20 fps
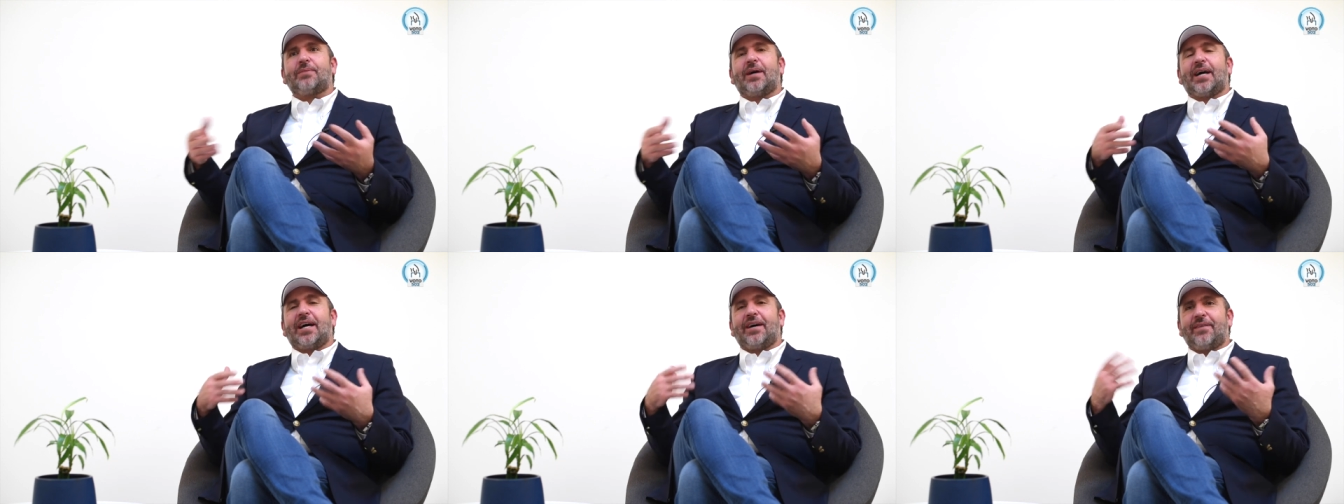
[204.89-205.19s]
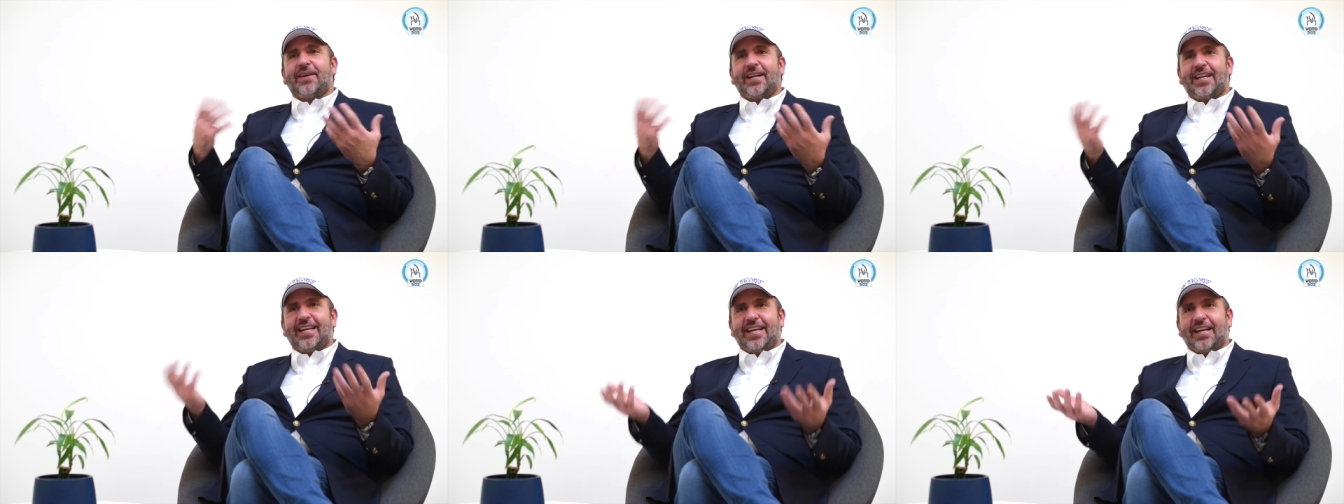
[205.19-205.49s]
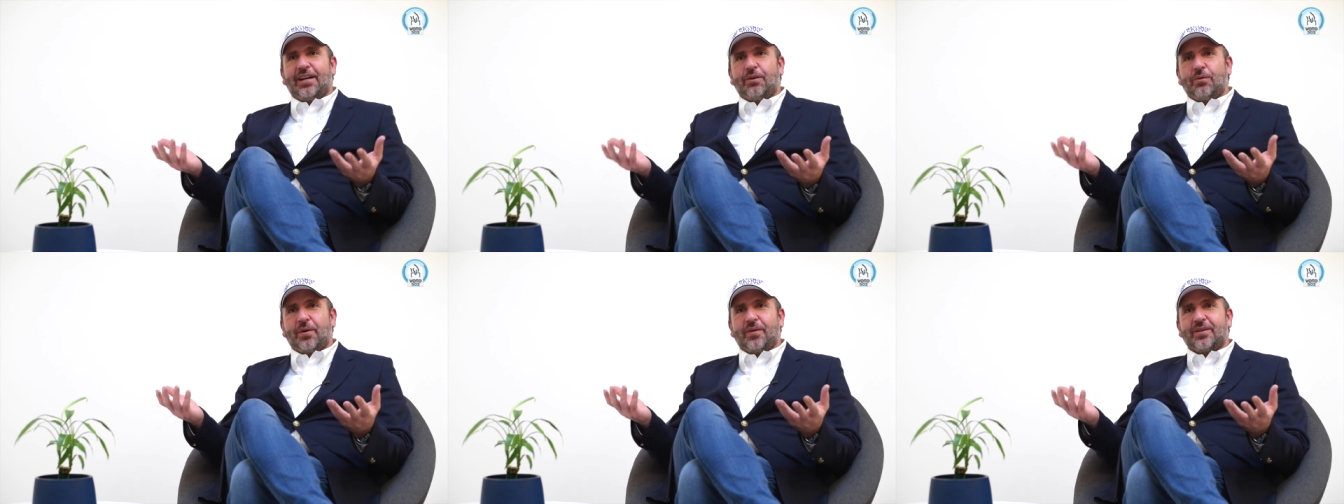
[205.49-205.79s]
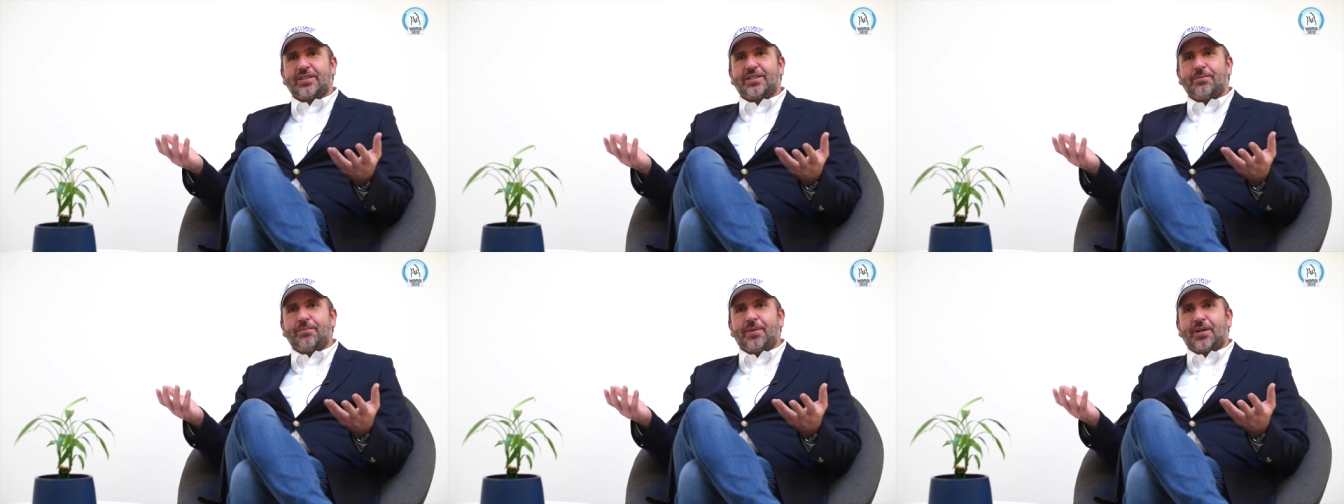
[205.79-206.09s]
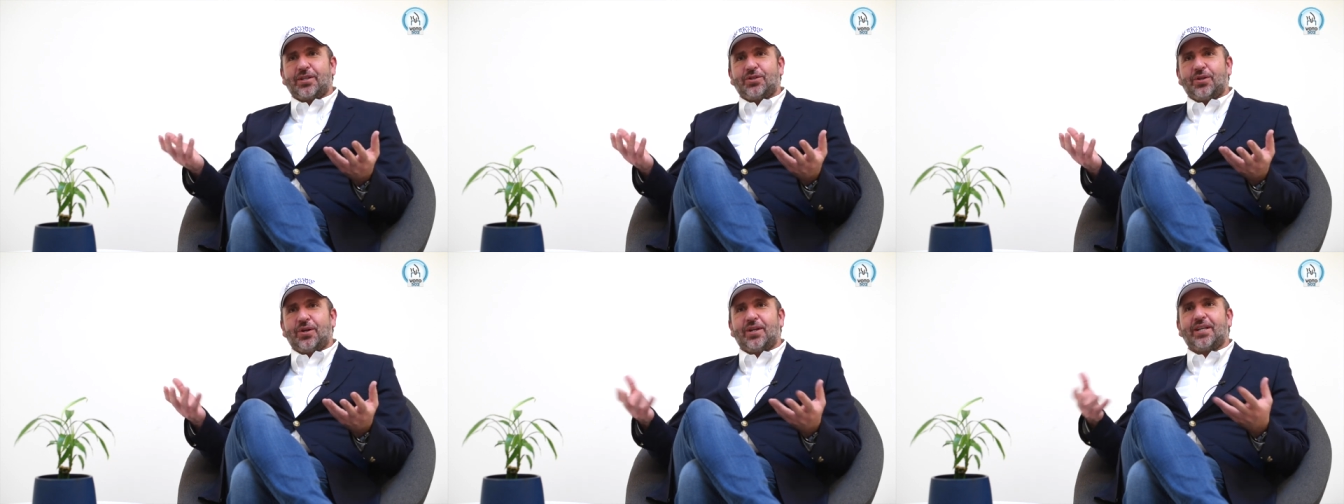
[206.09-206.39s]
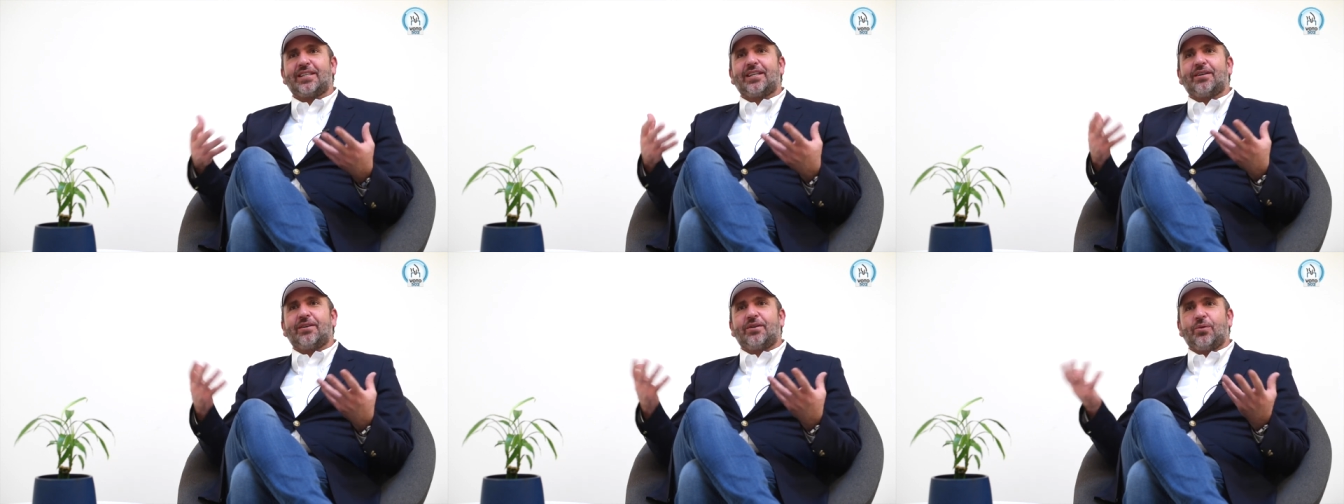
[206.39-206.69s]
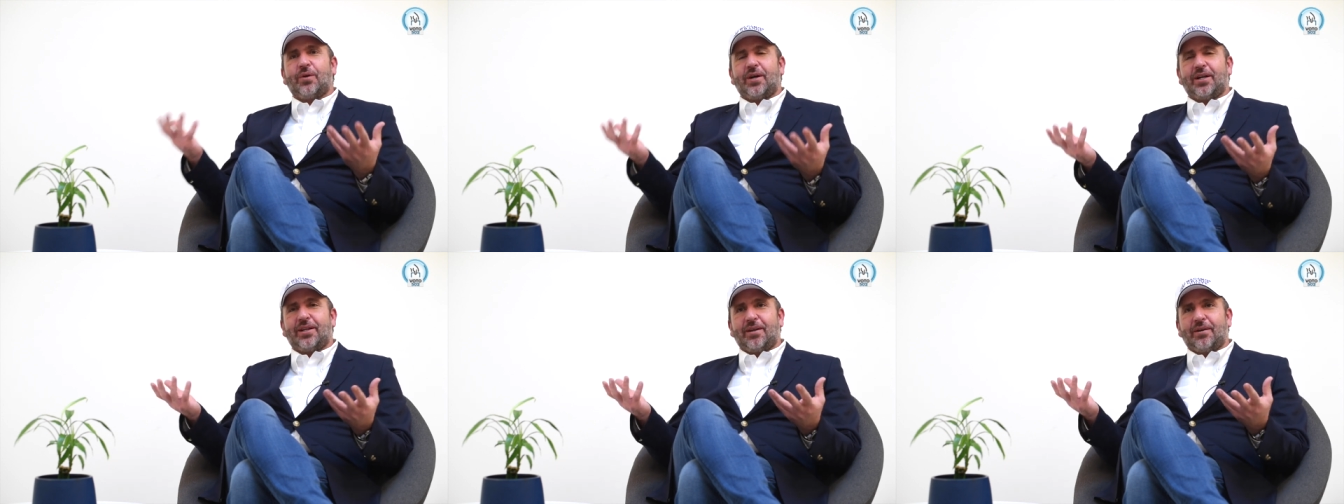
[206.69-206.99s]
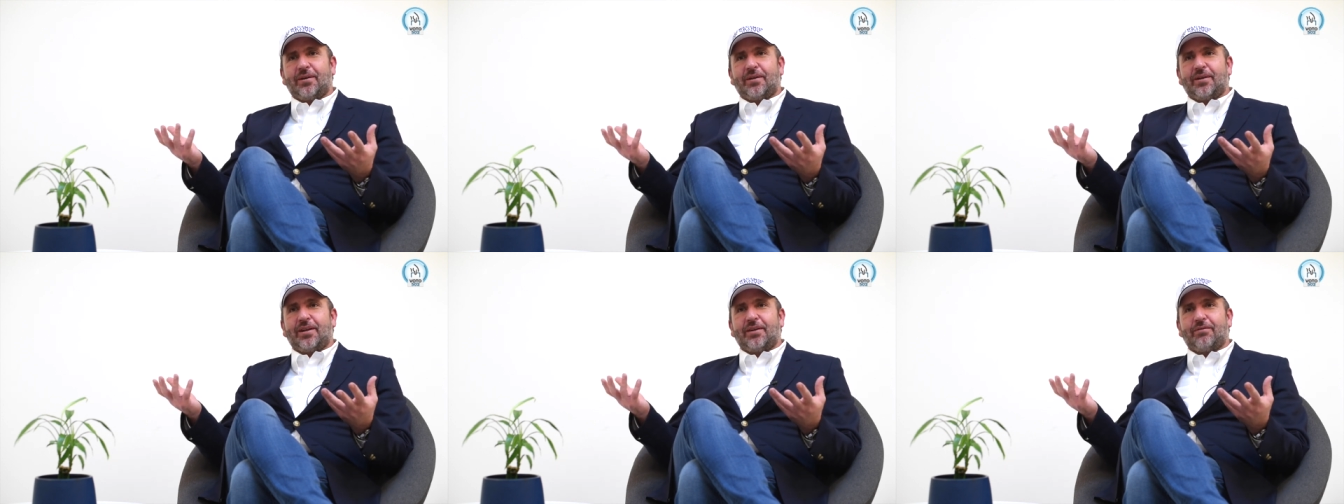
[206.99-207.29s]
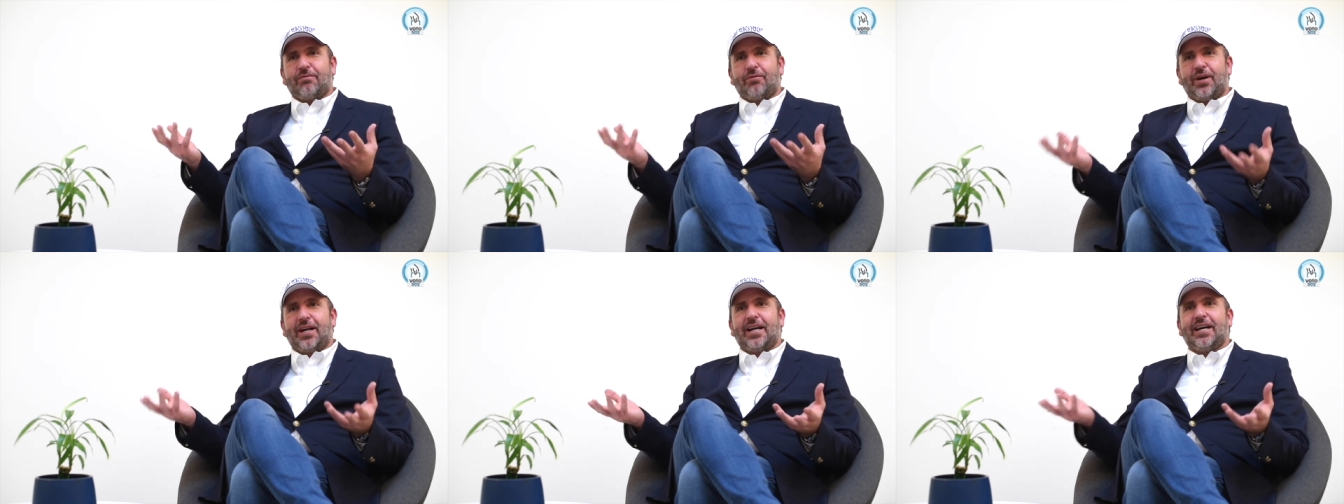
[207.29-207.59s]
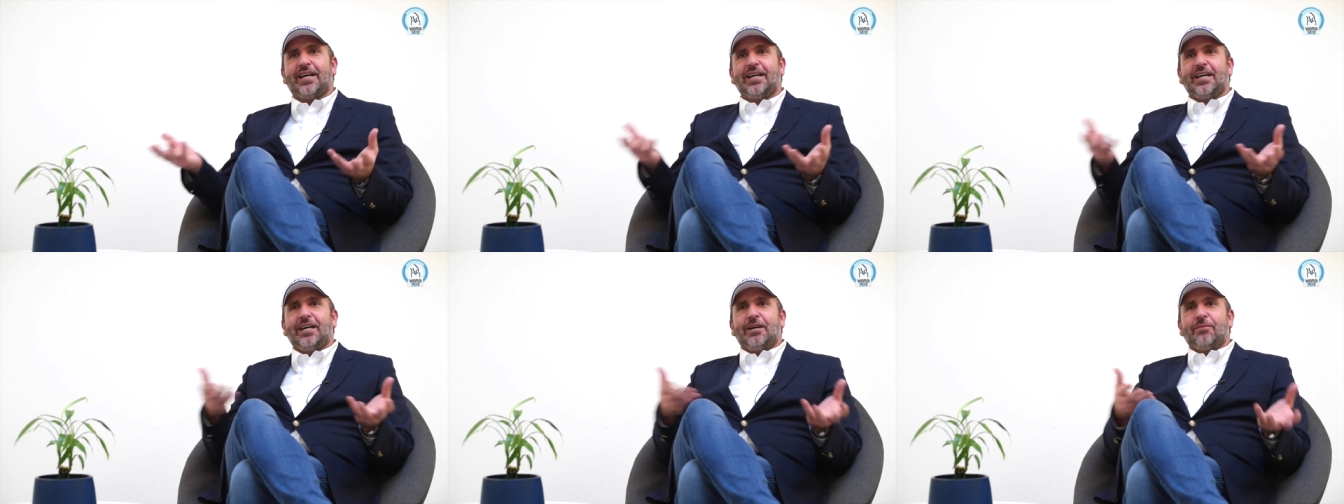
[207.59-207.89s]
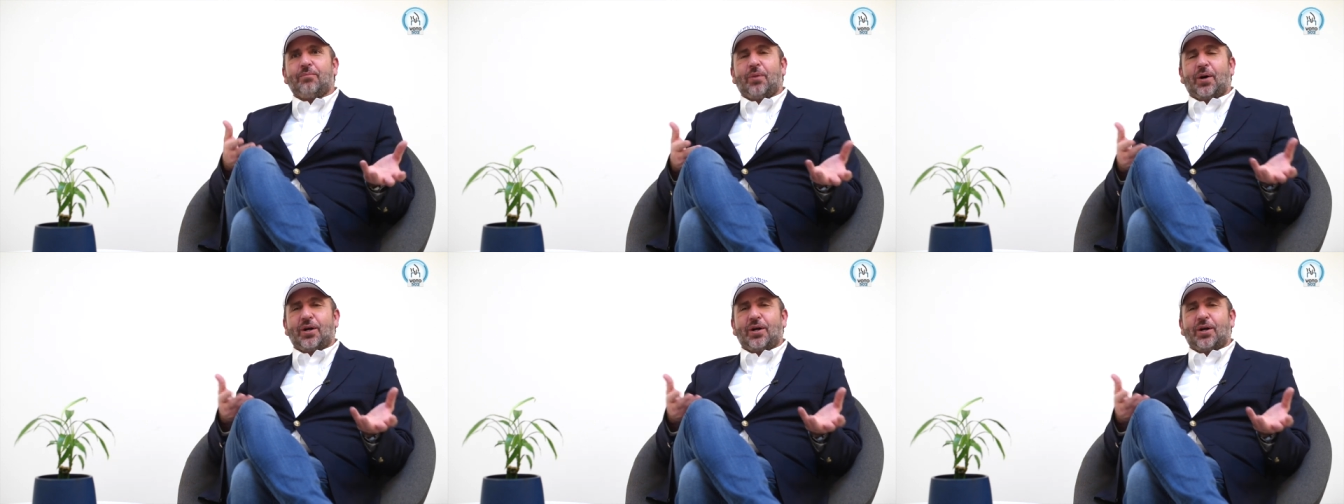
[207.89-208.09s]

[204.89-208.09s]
van a venir nuevas inversiones de, fuera,